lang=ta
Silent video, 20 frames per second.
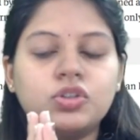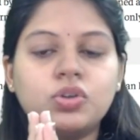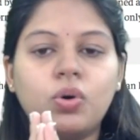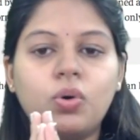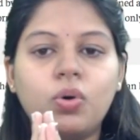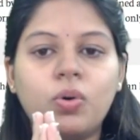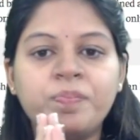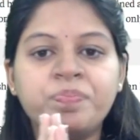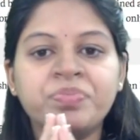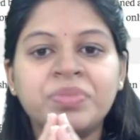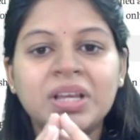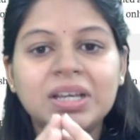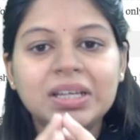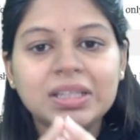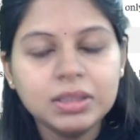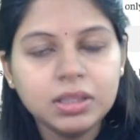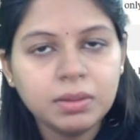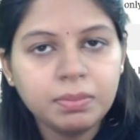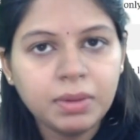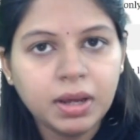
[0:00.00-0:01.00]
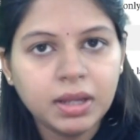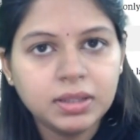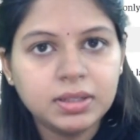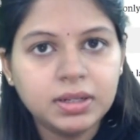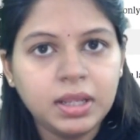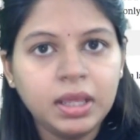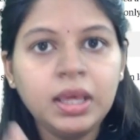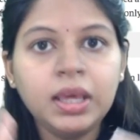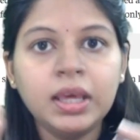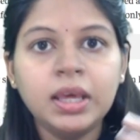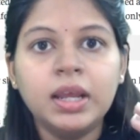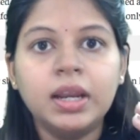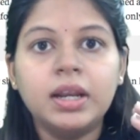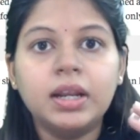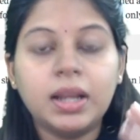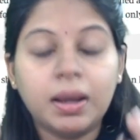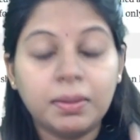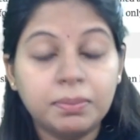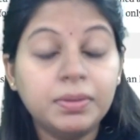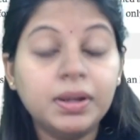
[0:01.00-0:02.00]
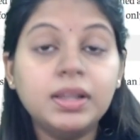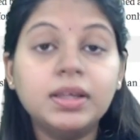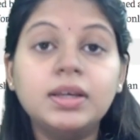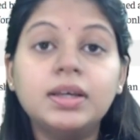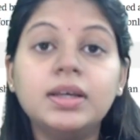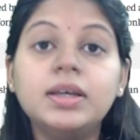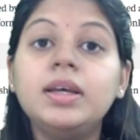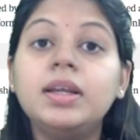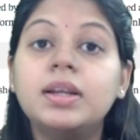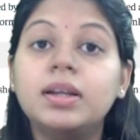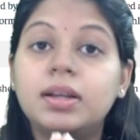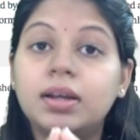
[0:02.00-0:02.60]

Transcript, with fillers: ஸோ இந்த மாதிரி நம்மளுக்கு